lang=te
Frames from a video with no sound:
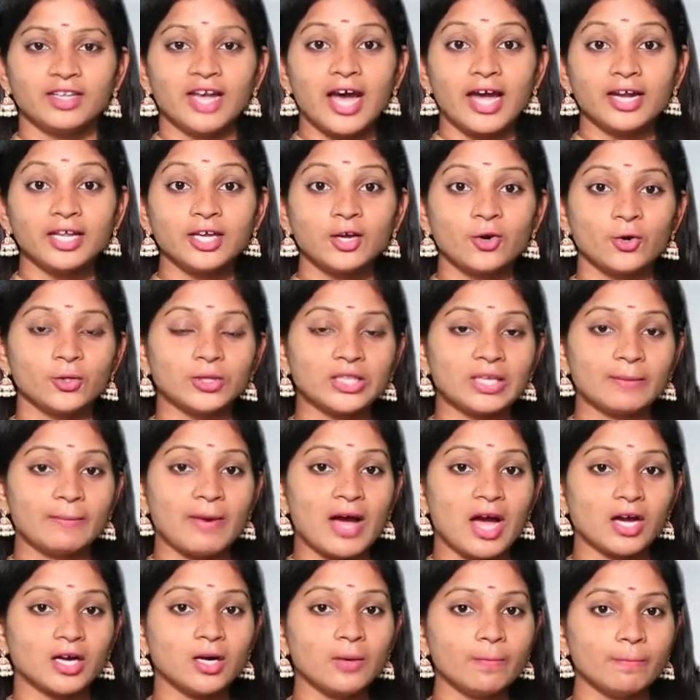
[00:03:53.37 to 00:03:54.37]
దాని కొంత
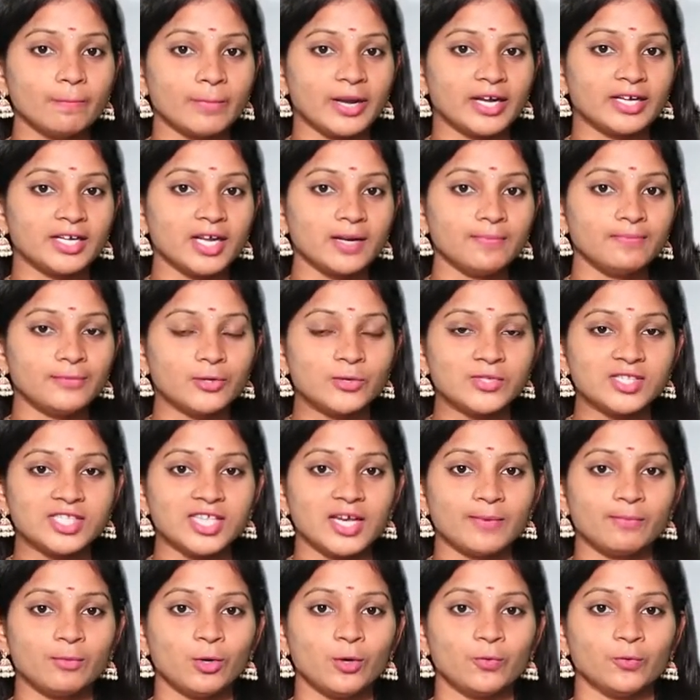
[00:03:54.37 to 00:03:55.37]
భాగం బ్రిటన్
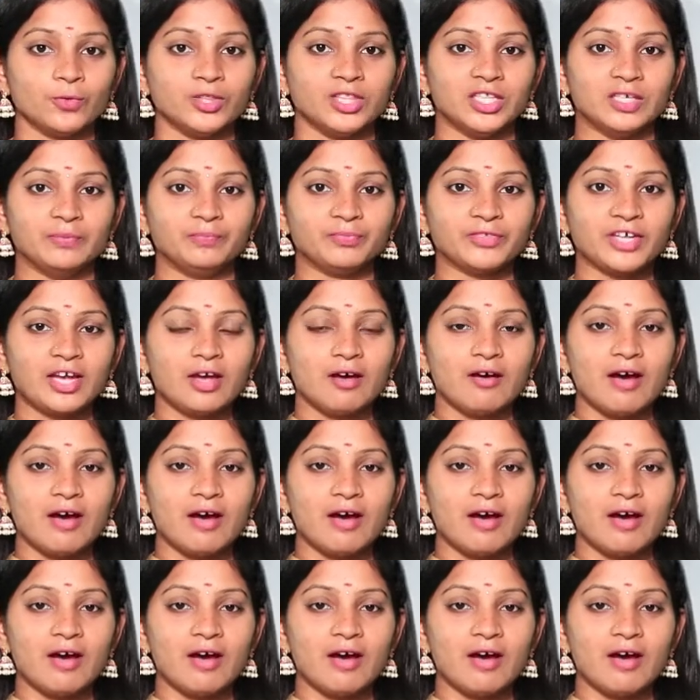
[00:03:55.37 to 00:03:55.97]
మ్యూజియంలో ఉంది